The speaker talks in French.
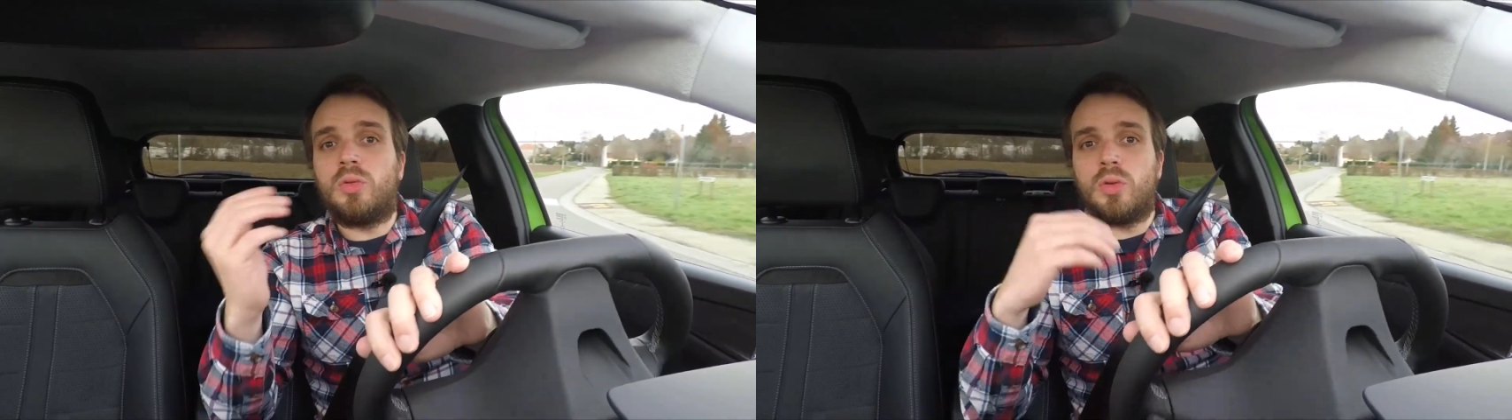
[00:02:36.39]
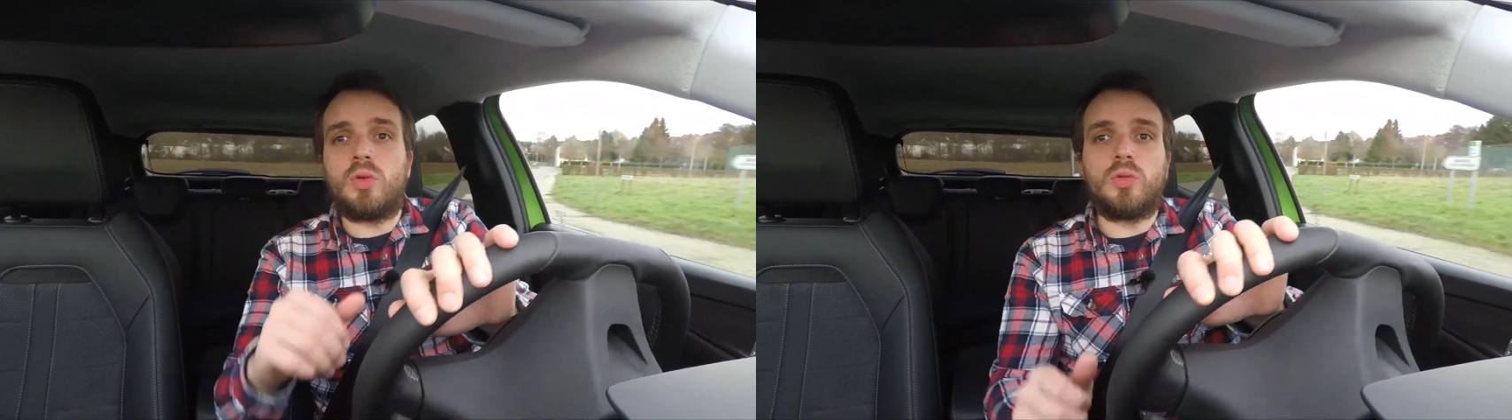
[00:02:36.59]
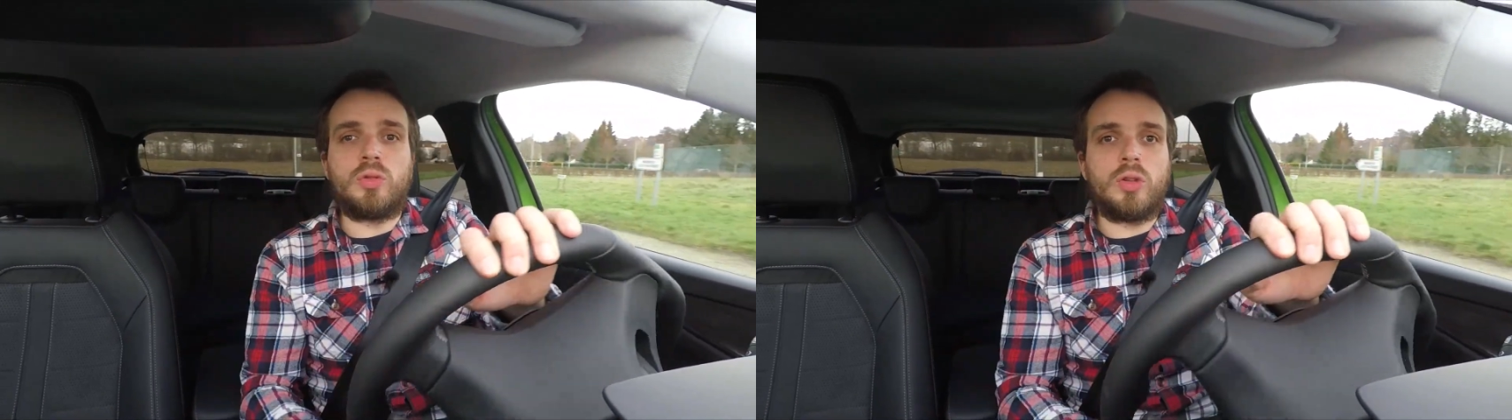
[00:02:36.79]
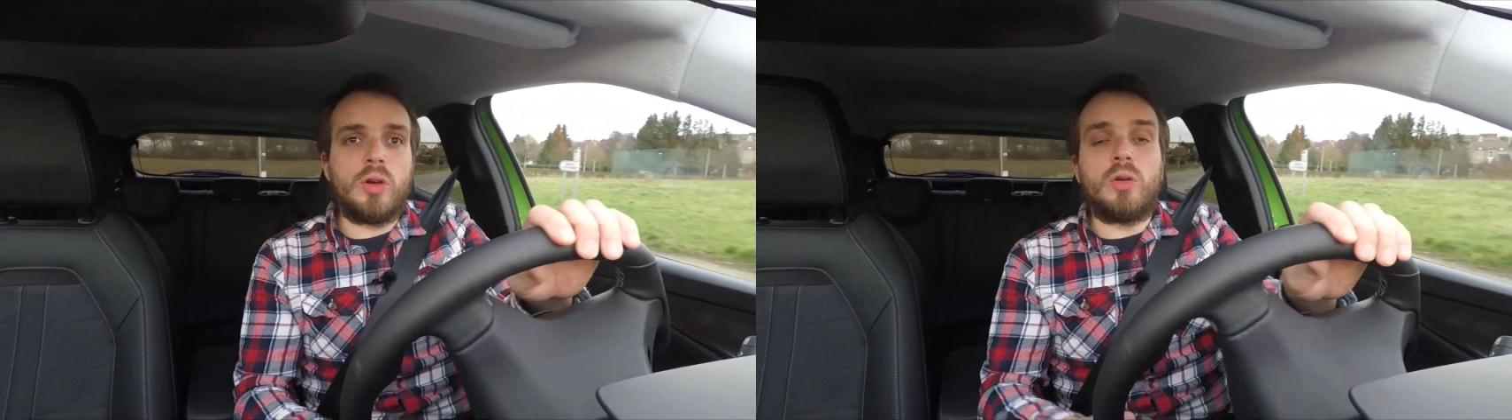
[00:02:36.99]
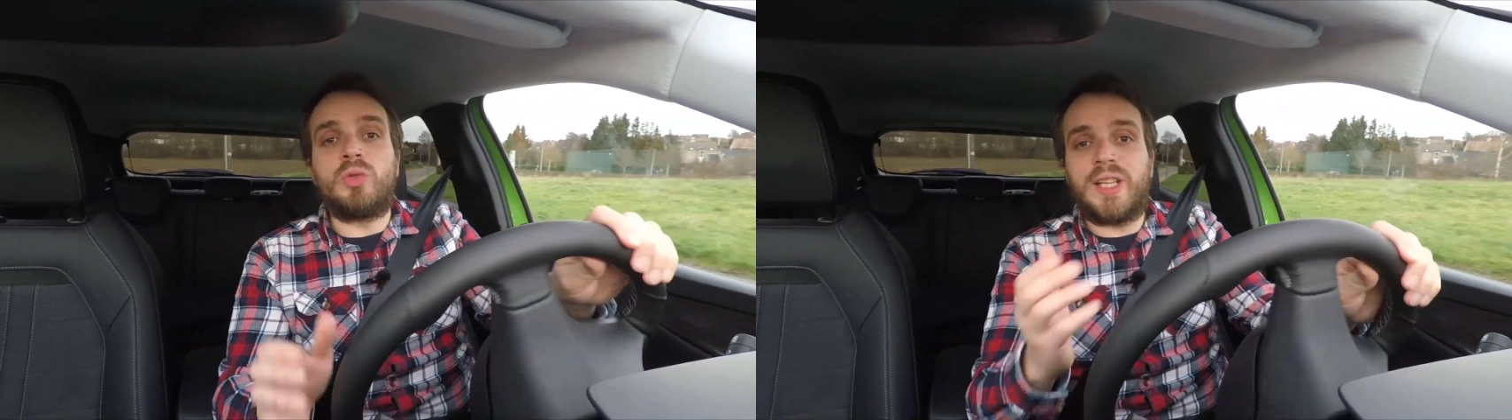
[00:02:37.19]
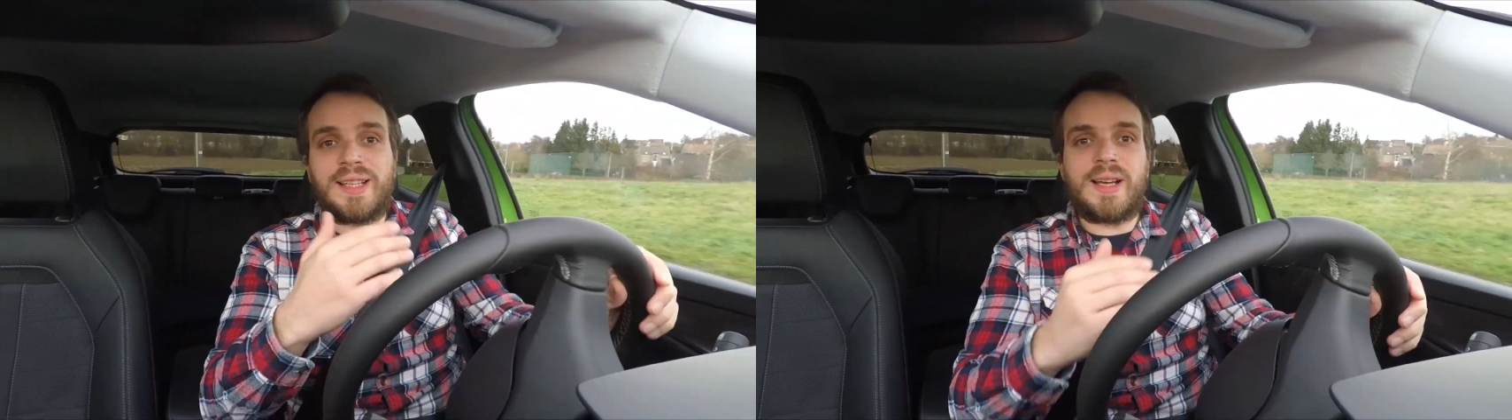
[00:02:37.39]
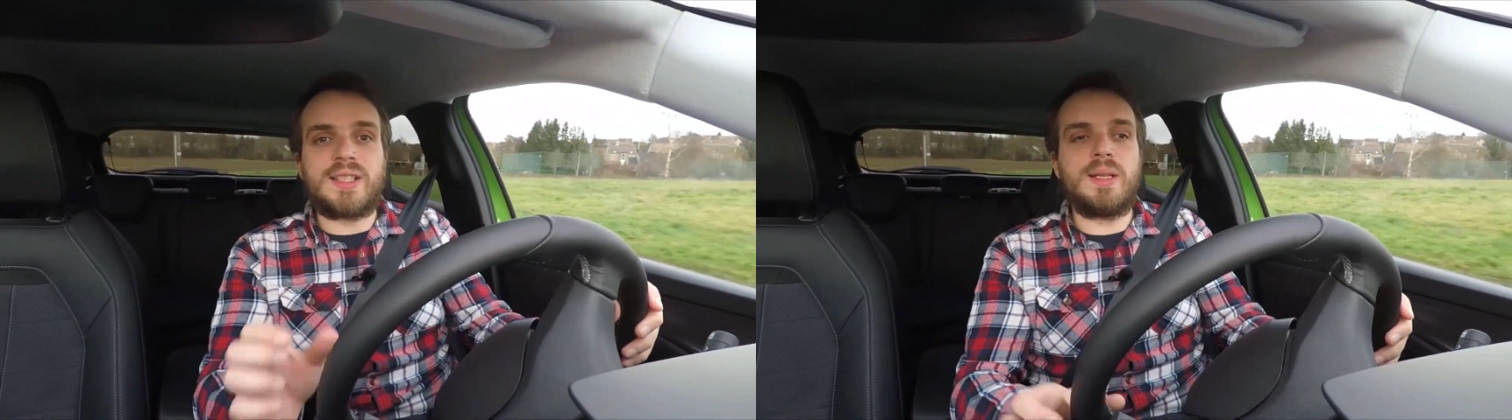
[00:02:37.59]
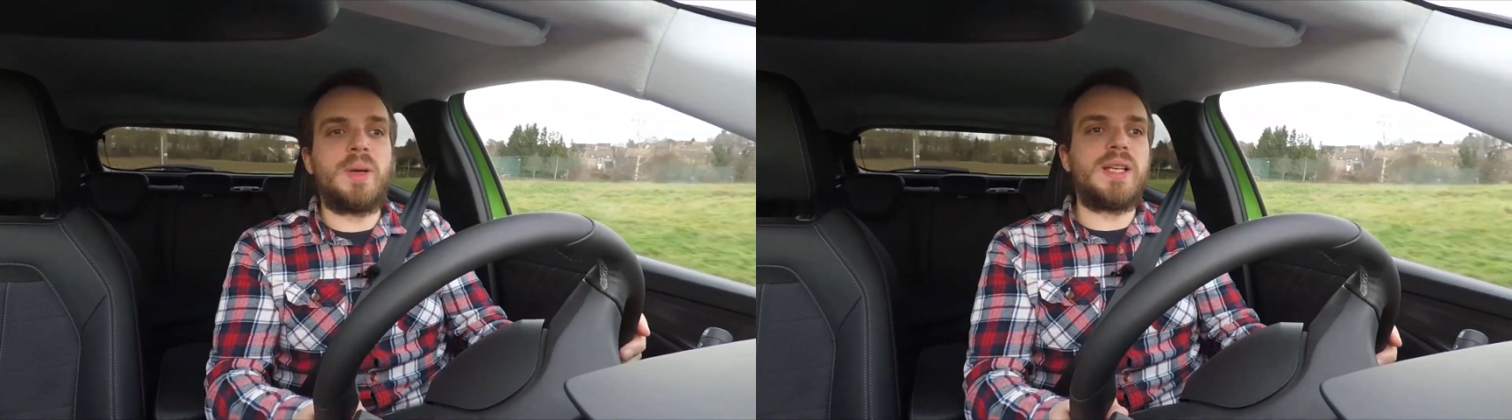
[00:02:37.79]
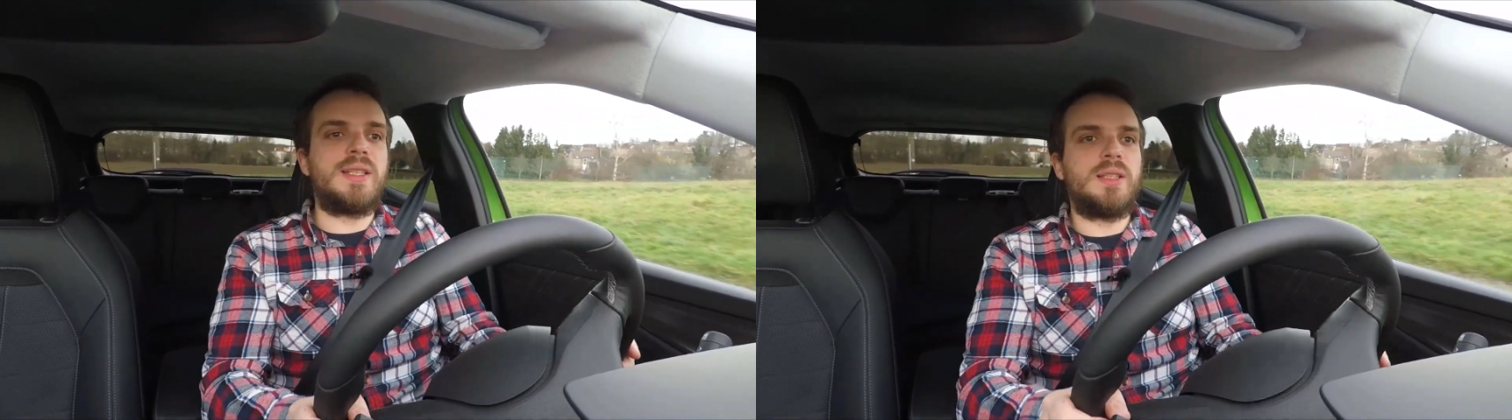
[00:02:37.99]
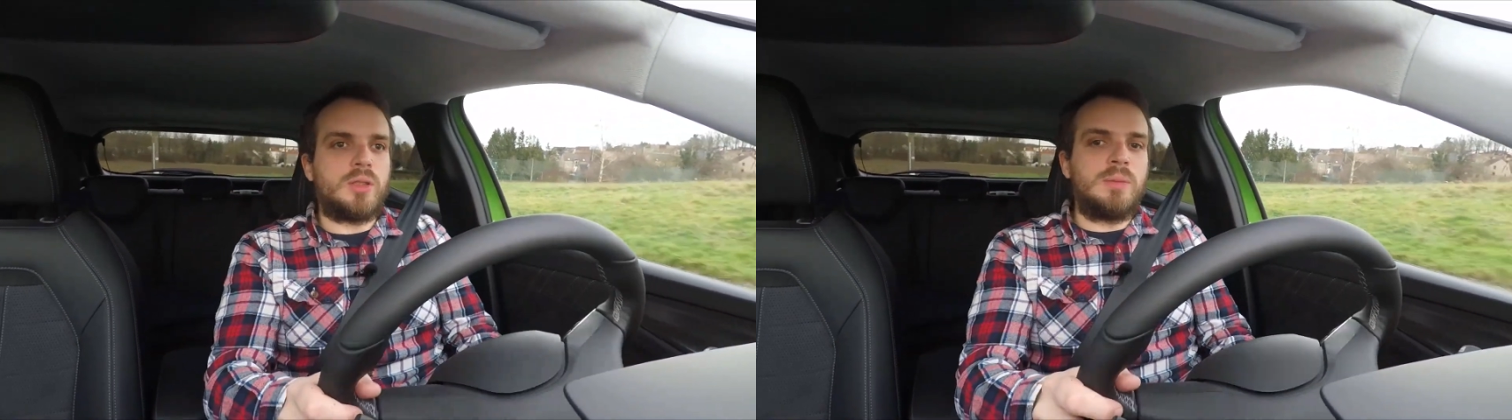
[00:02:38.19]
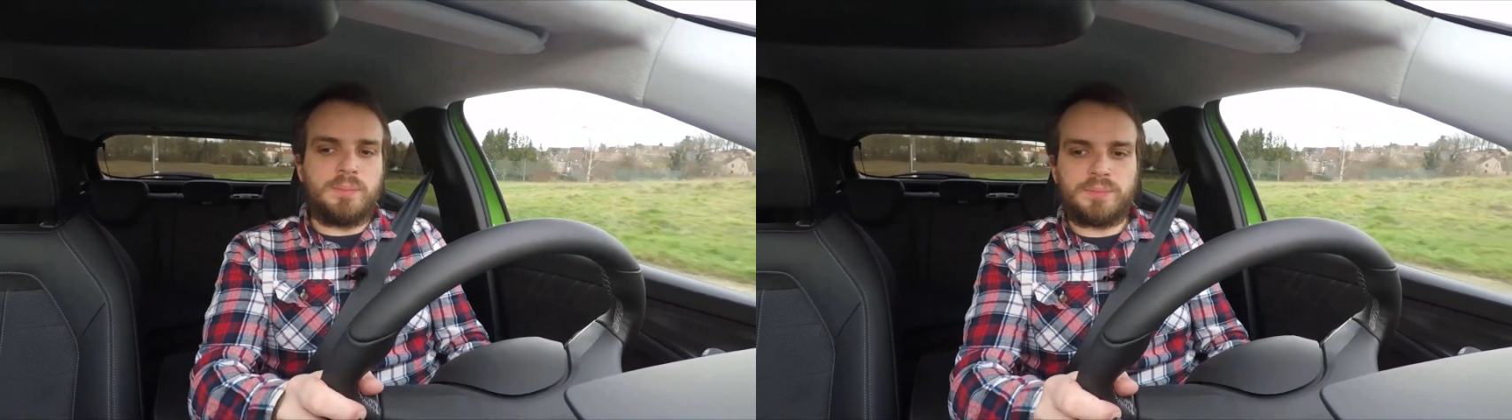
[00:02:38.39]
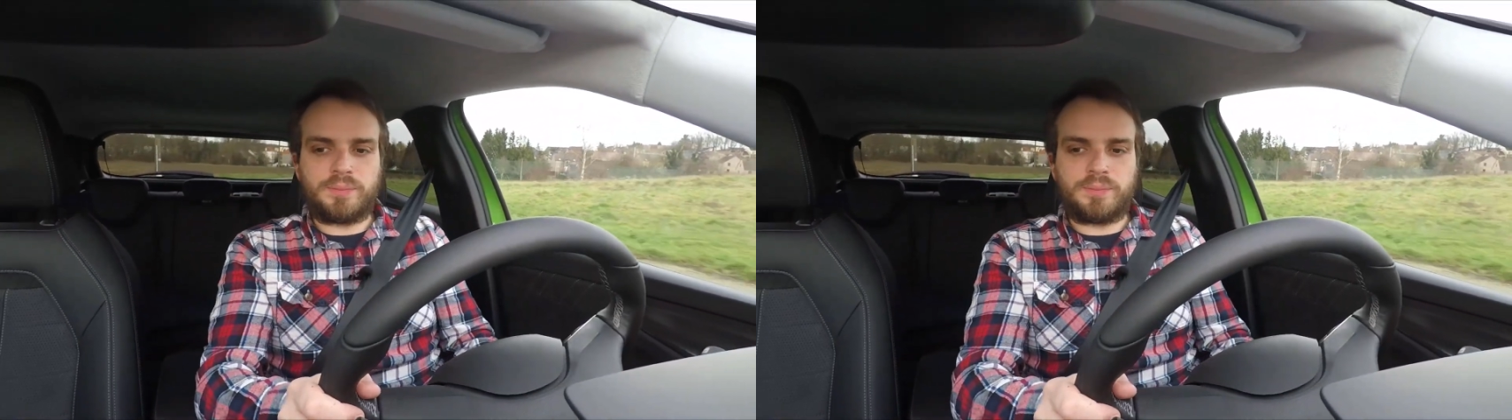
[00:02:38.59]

du conducteur ou des trajets précédents.